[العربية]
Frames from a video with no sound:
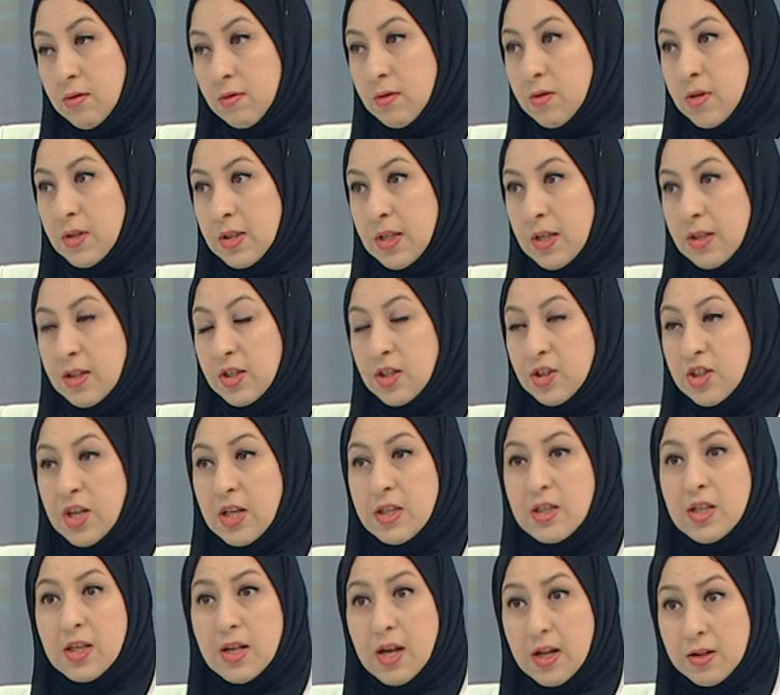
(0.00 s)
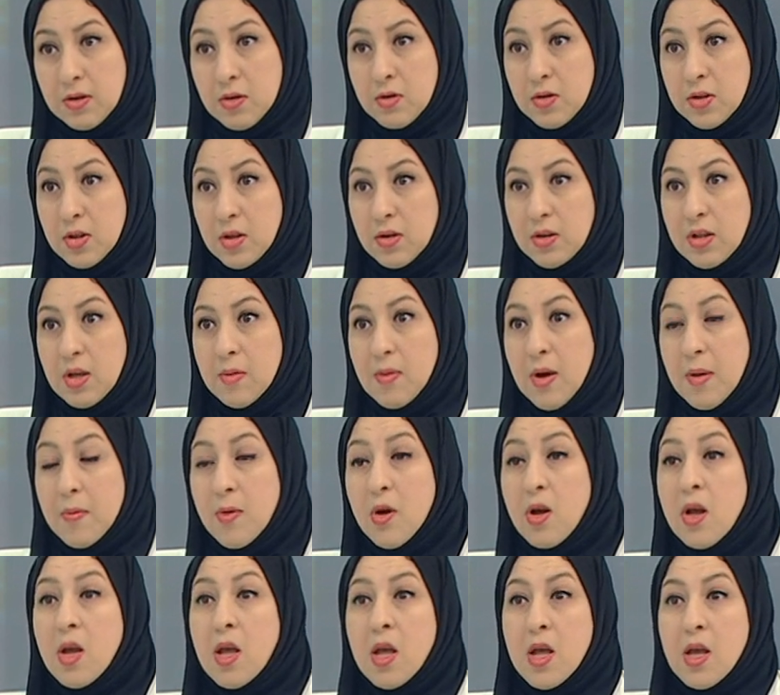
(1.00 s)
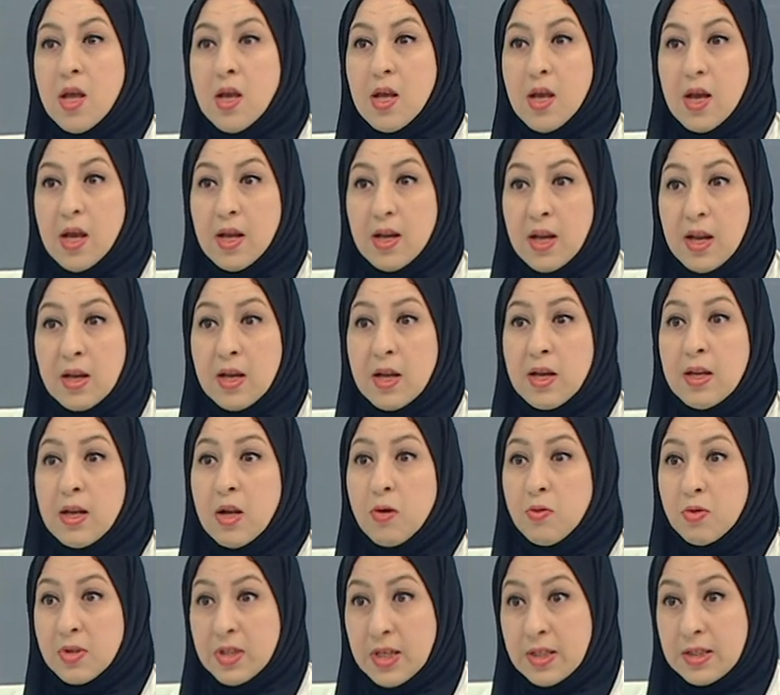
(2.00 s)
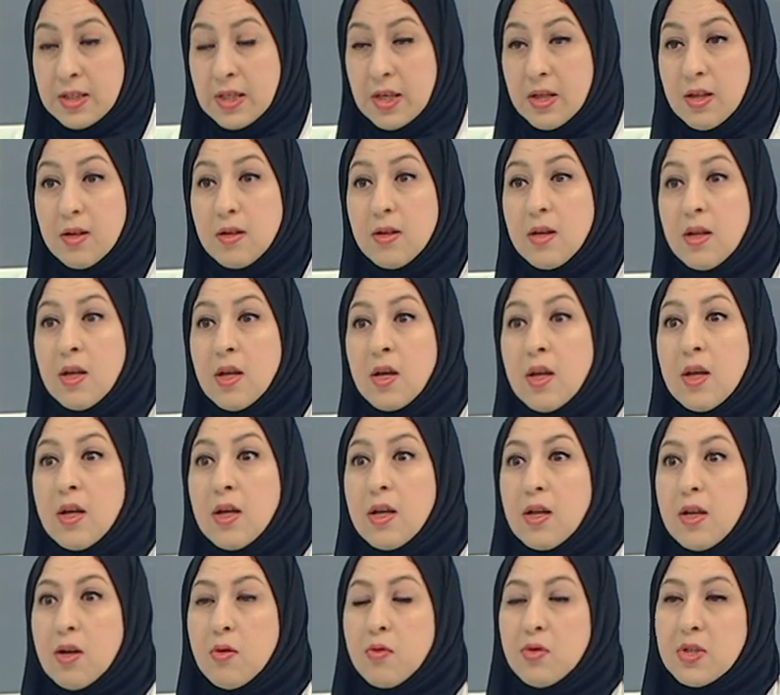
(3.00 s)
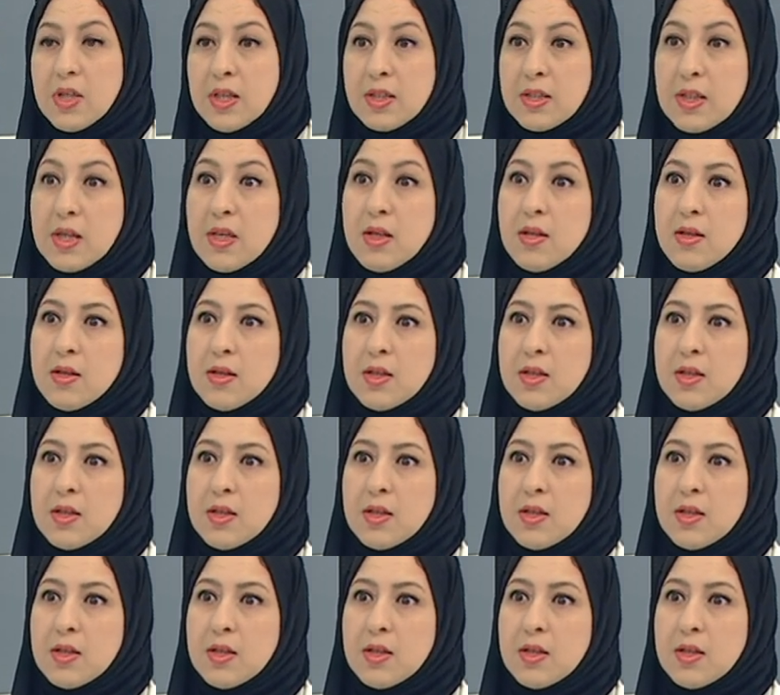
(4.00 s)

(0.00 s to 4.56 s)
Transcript: ستادير جاتير لاتونسيون دي مامون على اللوزتين اللوزتين